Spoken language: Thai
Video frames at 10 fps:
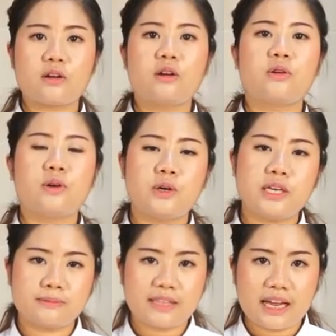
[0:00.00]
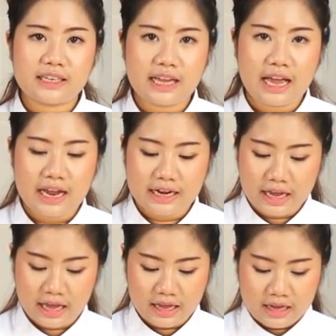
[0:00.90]
แล้วก็โรยด้วยน้ำตาลงานะ
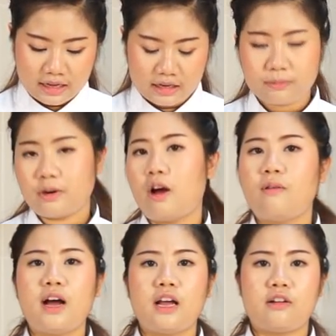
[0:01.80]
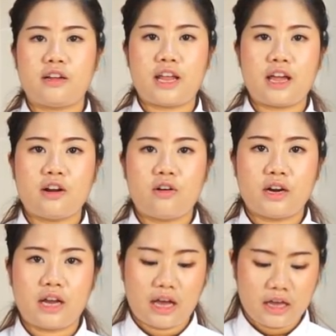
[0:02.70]
คะรับรองว่าอร่อยแน่นอน
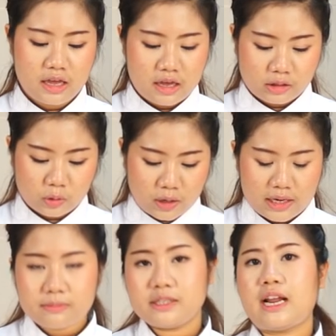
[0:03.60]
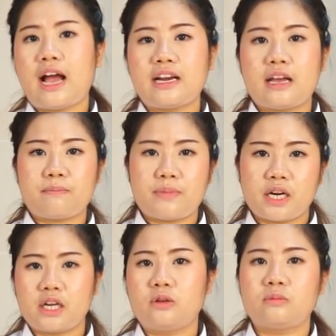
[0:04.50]
นะคะตัวเล็บมือนางเนี่ยเป็น
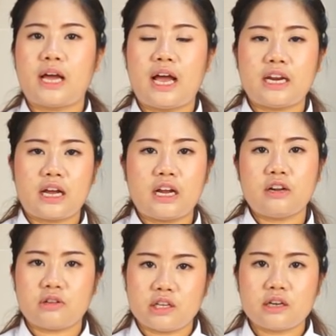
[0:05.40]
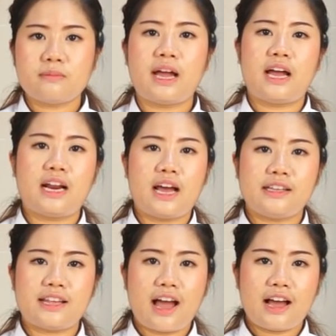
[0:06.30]
ขนมไทยนะคะเดี๋ยวนี้เริ่มหาทาน
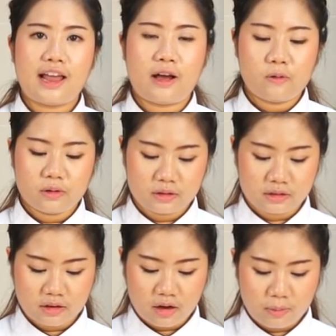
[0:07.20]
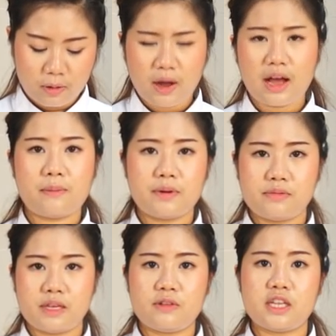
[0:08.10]
ยากแล้วก็เพราะว่ามัน
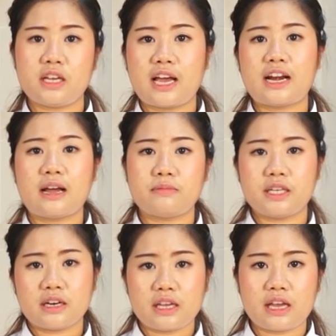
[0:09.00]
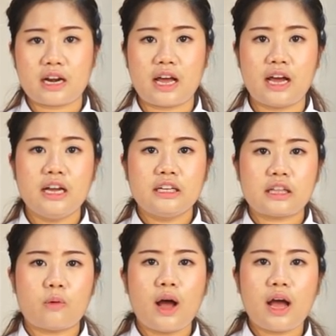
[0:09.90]
มีวิธีการทำที่ละเอียดนะคะ
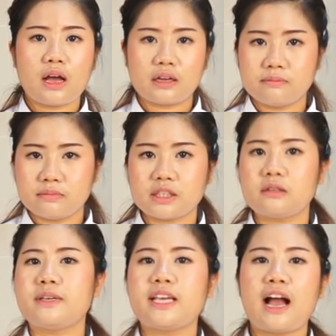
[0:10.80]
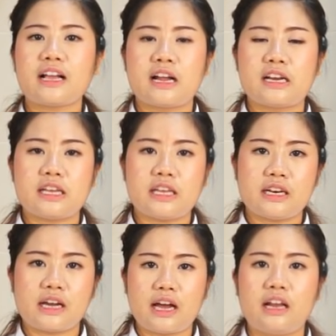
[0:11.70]
แต่ว่ามันก็ไม่ยากอย่างที่คิด
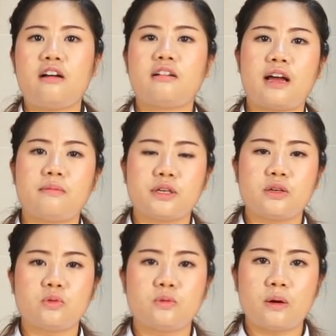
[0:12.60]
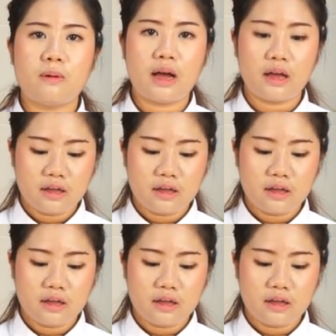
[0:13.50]
นะคะลองทำกันดูเพราะว่า